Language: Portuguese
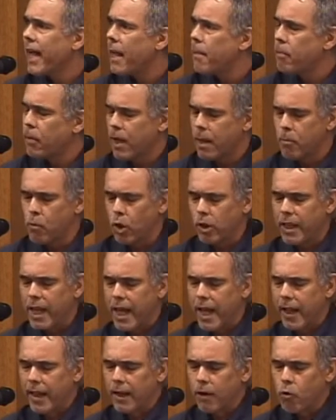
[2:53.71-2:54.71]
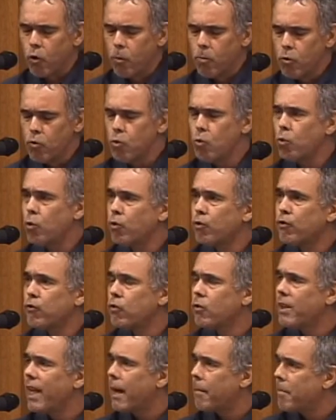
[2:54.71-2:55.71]
época moderna como um dos
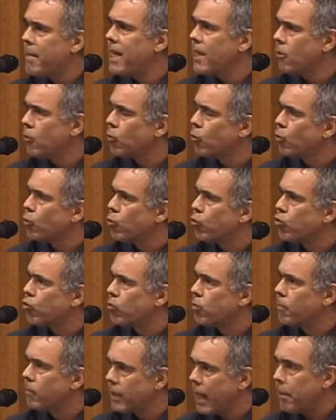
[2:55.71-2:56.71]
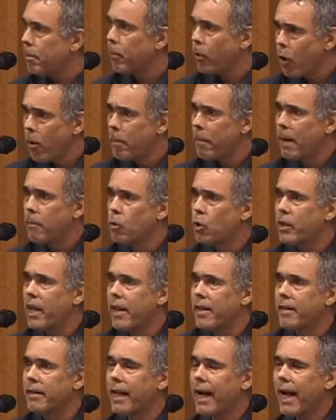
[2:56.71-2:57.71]
fundamentos da própria
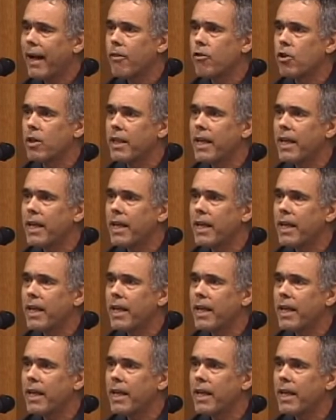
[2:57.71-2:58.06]
modernidade,